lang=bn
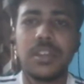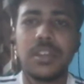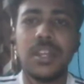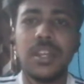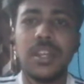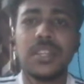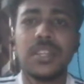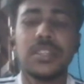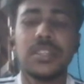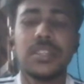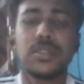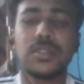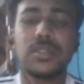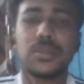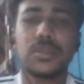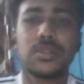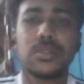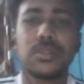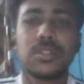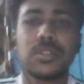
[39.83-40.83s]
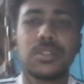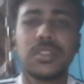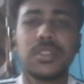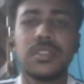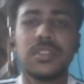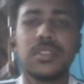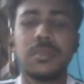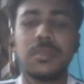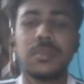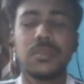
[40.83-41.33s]
যেহেতু কোর্সটা
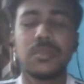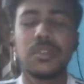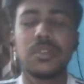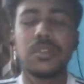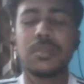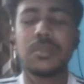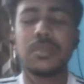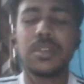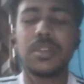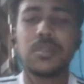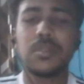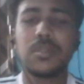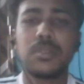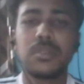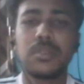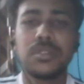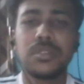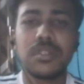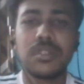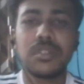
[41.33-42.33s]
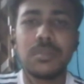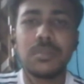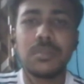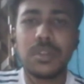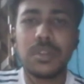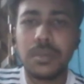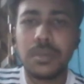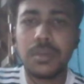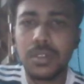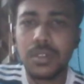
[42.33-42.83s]
সি প্রোগ্রামিং এর উপর সো আমরা
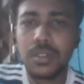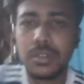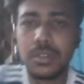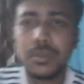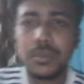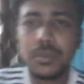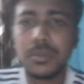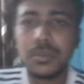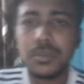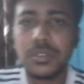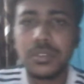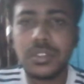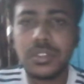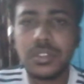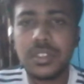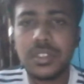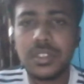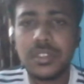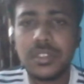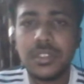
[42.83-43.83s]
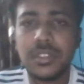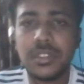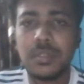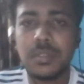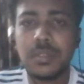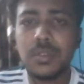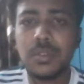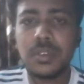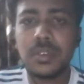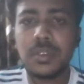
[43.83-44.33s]
কথা বলবো হচ্ছে সি
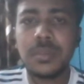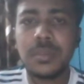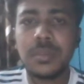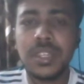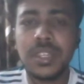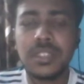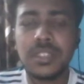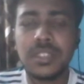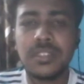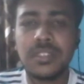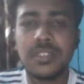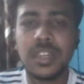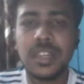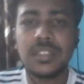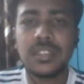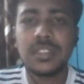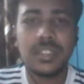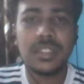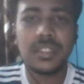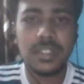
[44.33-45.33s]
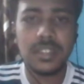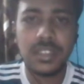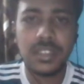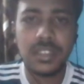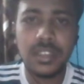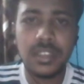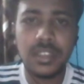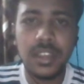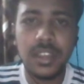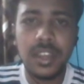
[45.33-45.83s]
প্রোগ্রামিং এর স্ট্রাকচার নিয়ে
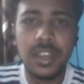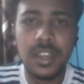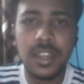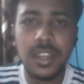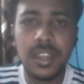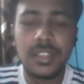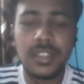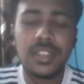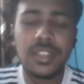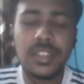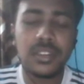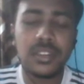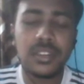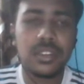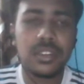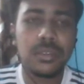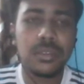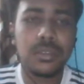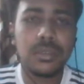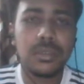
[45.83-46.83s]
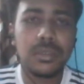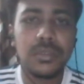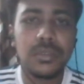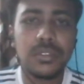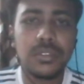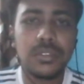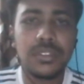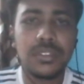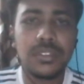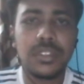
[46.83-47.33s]
দেন কথা বলবো
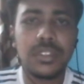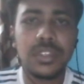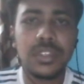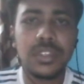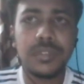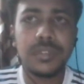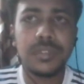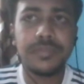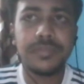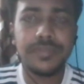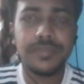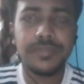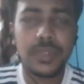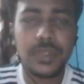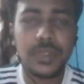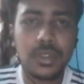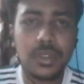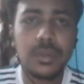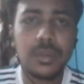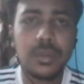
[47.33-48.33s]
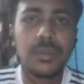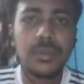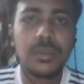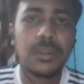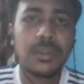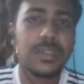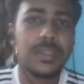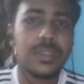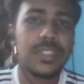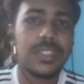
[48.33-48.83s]
হচ্ছে কথা বলবো না
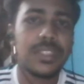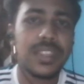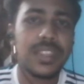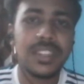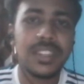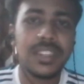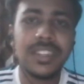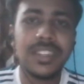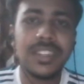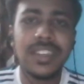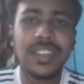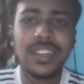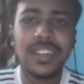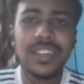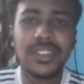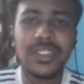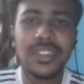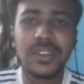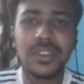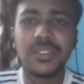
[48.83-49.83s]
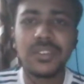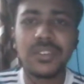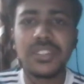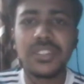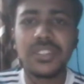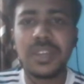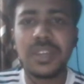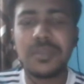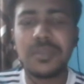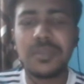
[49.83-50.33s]
বেসিক্যালি তখন
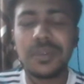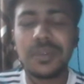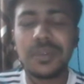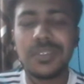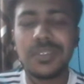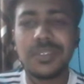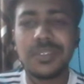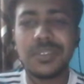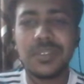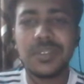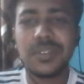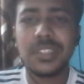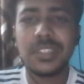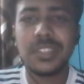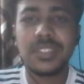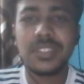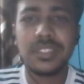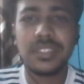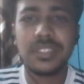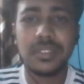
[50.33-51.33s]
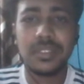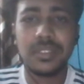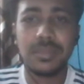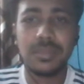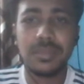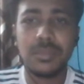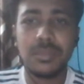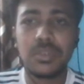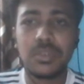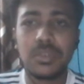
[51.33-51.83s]
হচ্ছে আমরা আমাদের ফার্স্ট
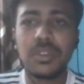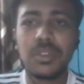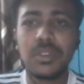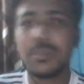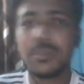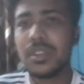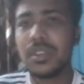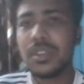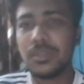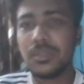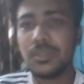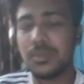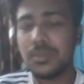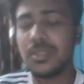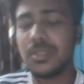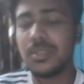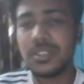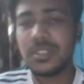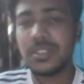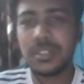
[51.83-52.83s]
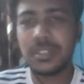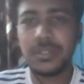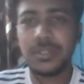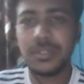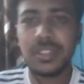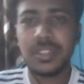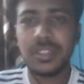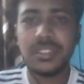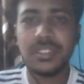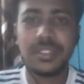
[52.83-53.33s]
প্রোগ্রামটা করবো আজকে
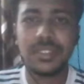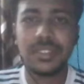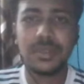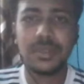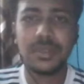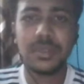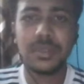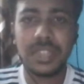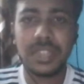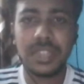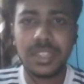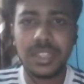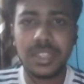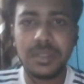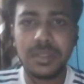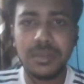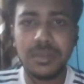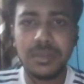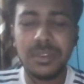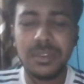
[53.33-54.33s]
ফার্স্ট কোডটা লিখবো